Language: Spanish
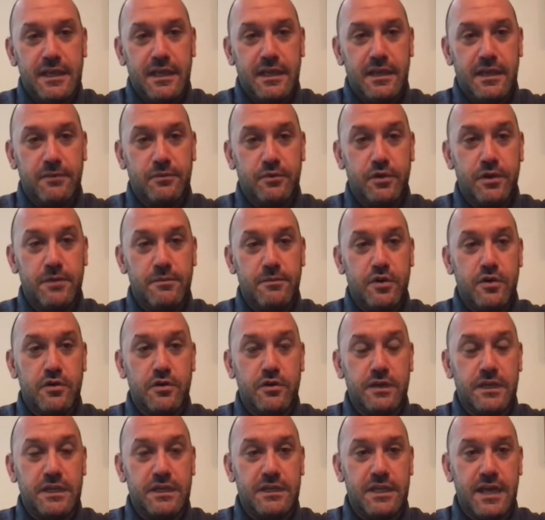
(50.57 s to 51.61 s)
que pudimos
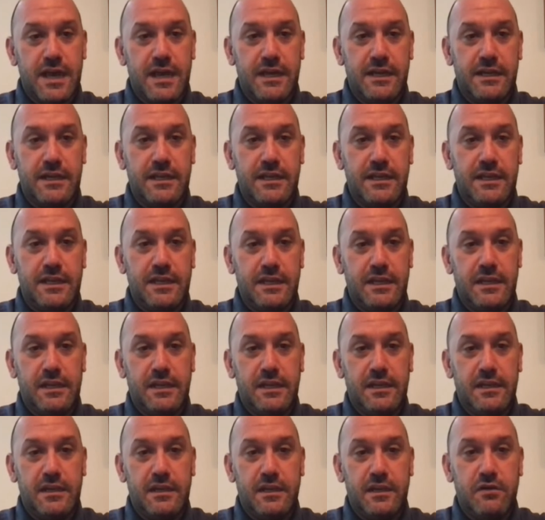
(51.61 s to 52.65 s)
conquistar
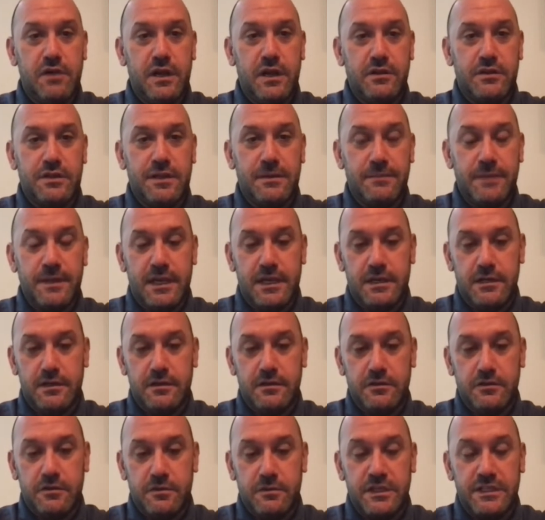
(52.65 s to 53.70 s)
y, bueno,
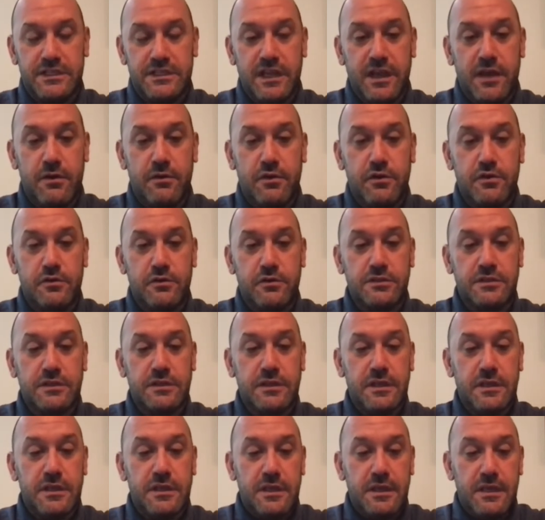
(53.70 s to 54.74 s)
también, como decías vos,